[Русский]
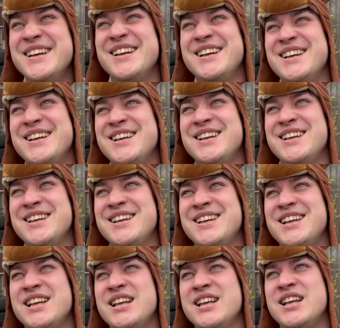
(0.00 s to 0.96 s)
Шагай
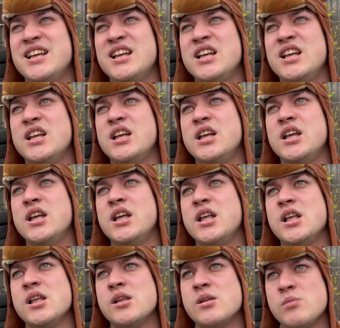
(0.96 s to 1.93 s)
отсюда, пока я тебя не
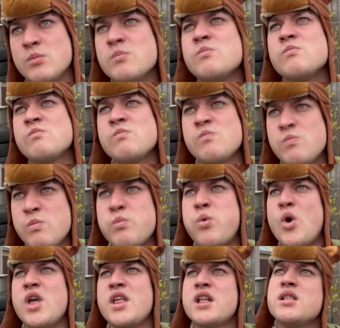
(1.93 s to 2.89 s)
навалял. М?
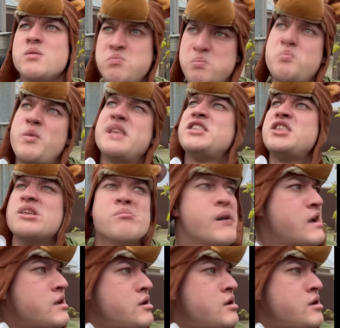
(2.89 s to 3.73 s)
Понял? Спасибо.